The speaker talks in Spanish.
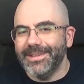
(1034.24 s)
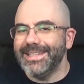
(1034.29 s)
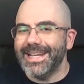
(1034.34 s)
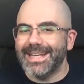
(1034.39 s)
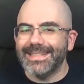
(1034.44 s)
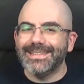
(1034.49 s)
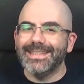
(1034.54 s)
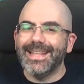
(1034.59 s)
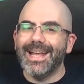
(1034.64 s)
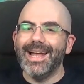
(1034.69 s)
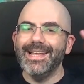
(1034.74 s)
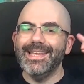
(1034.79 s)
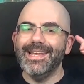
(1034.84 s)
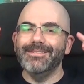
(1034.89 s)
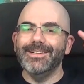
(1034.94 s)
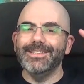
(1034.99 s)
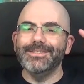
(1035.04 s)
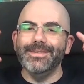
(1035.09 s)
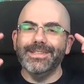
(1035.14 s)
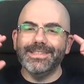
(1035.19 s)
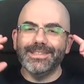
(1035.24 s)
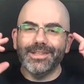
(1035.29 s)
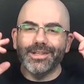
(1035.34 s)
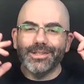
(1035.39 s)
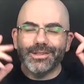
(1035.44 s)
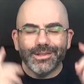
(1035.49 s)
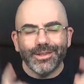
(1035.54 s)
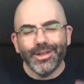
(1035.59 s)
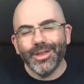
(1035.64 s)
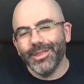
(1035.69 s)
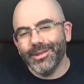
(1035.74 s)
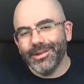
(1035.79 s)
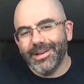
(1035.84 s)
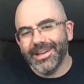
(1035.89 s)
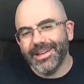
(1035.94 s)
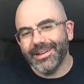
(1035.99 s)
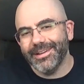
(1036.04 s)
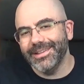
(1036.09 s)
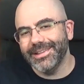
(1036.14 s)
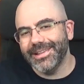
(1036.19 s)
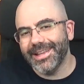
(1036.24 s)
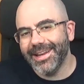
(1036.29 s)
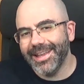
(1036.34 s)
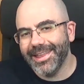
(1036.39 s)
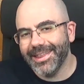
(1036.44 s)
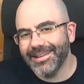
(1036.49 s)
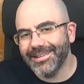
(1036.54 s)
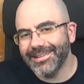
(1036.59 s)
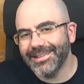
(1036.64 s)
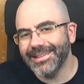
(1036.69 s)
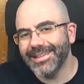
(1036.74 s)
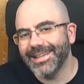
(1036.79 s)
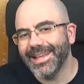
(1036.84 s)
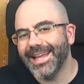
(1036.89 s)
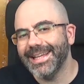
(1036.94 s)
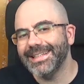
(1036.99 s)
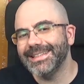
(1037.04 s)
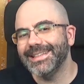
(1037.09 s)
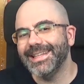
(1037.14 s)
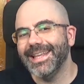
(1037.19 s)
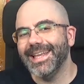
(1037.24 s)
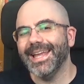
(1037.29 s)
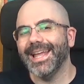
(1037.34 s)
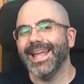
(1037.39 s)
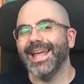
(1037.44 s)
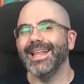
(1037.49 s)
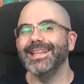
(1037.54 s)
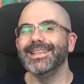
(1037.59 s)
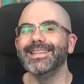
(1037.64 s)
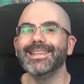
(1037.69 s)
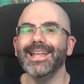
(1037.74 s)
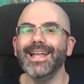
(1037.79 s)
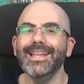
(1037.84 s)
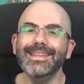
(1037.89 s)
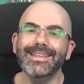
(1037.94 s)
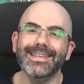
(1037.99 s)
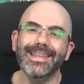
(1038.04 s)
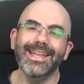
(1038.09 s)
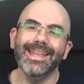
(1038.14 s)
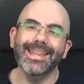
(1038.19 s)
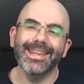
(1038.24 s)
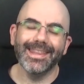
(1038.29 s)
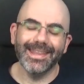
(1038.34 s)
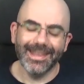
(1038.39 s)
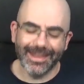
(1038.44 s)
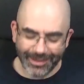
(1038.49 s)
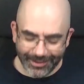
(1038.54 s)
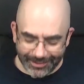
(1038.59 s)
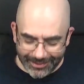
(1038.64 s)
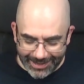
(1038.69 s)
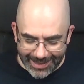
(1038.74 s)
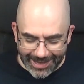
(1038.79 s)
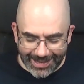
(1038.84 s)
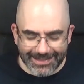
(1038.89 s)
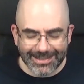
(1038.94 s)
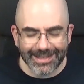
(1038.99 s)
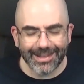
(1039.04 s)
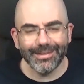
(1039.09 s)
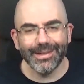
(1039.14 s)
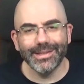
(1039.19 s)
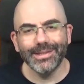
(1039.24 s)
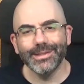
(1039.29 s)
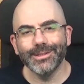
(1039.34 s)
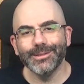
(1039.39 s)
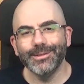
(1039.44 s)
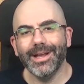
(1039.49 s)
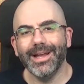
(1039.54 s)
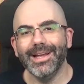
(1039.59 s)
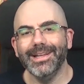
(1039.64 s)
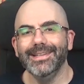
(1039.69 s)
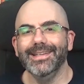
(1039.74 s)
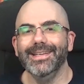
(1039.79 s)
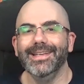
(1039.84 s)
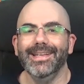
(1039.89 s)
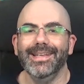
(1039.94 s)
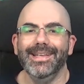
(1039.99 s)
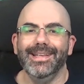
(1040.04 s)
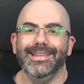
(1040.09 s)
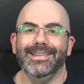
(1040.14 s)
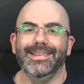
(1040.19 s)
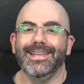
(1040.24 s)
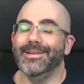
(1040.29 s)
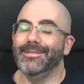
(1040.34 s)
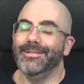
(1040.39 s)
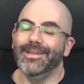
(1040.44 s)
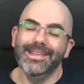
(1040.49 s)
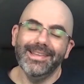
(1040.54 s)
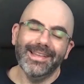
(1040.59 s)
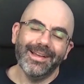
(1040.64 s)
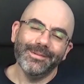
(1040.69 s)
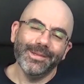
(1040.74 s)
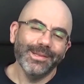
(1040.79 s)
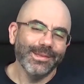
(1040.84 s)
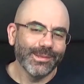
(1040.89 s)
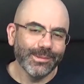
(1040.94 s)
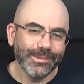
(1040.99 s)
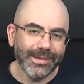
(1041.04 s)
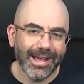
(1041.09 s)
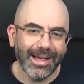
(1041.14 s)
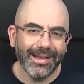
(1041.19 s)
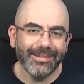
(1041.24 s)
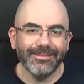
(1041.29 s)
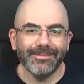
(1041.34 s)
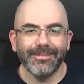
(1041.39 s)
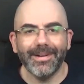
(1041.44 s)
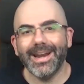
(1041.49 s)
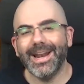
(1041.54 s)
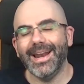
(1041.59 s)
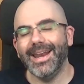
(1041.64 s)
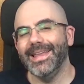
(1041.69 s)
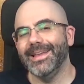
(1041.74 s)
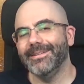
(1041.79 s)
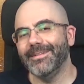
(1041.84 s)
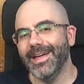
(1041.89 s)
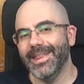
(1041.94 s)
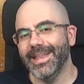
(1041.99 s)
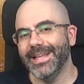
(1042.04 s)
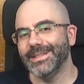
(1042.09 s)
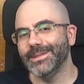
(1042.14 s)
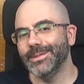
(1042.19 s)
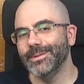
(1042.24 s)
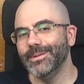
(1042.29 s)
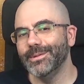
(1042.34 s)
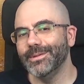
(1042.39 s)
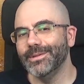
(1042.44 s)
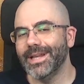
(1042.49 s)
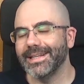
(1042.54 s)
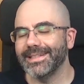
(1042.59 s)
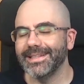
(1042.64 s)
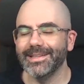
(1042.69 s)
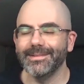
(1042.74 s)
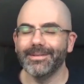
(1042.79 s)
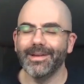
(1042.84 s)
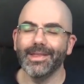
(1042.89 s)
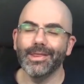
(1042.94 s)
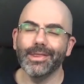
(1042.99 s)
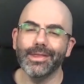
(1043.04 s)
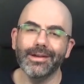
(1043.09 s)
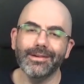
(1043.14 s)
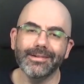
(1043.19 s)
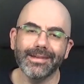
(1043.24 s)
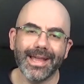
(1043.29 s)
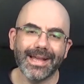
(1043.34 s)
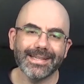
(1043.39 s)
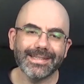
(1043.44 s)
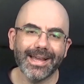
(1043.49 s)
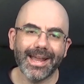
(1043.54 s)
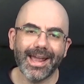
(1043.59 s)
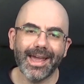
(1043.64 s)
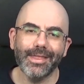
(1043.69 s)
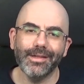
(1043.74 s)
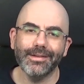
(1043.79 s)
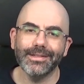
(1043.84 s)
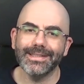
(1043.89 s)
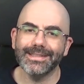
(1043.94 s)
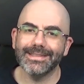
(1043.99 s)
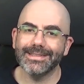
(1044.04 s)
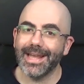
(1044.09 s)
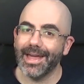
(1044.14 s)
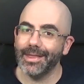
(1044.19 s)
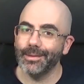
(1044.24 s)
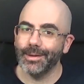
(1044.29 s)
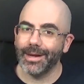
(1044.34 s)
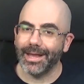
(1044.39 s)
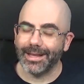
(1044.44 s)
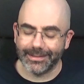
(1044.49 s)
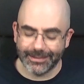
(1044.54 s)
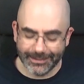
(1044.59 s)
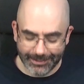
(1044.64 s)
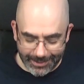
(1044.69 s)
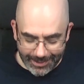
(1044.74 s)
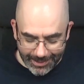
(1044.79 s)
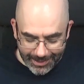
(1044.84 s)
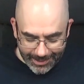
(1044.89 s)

pues ya está, ya hemos visto todo el contenido de este cantante de DOL, esta aventura, tremenda aventura, para la llamada de Chulu, la séptima edición, que ha sacado Shadulas.